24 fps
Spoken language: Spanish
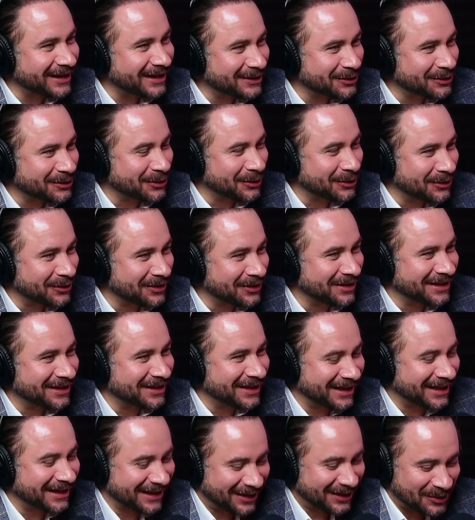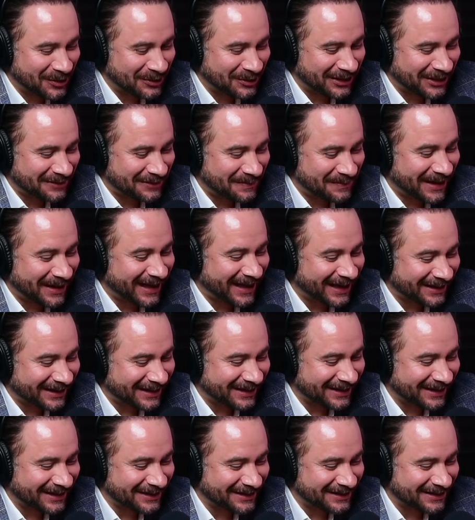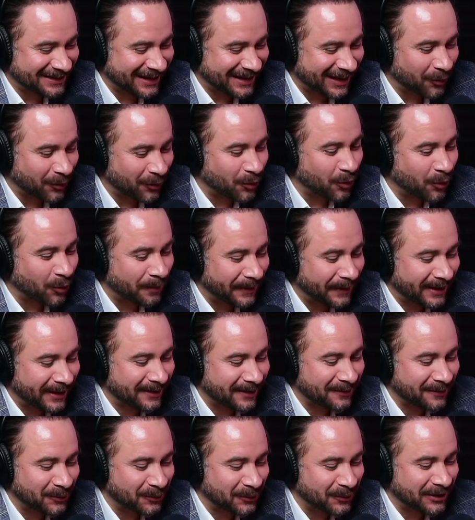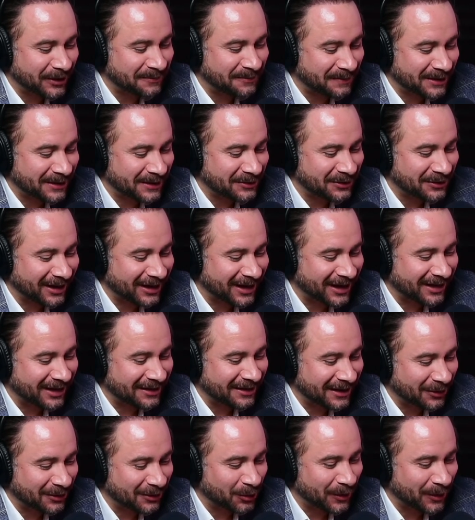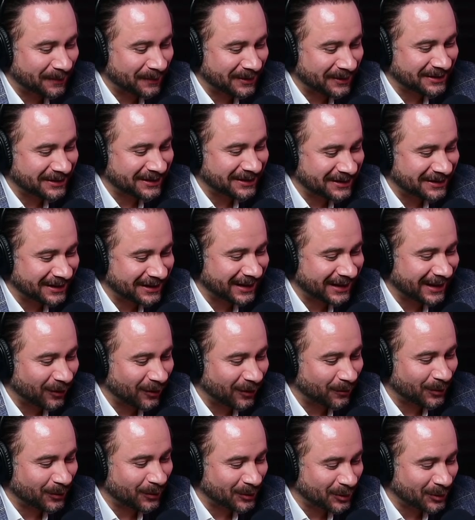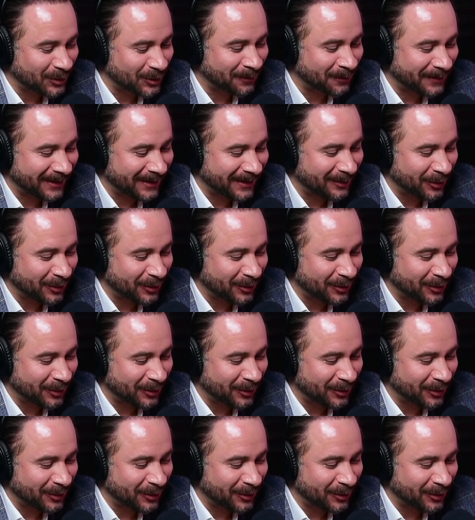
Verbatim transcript: son eh, los aspirantes a ocupar un espacio en la candidatura presidencial de la oposición para el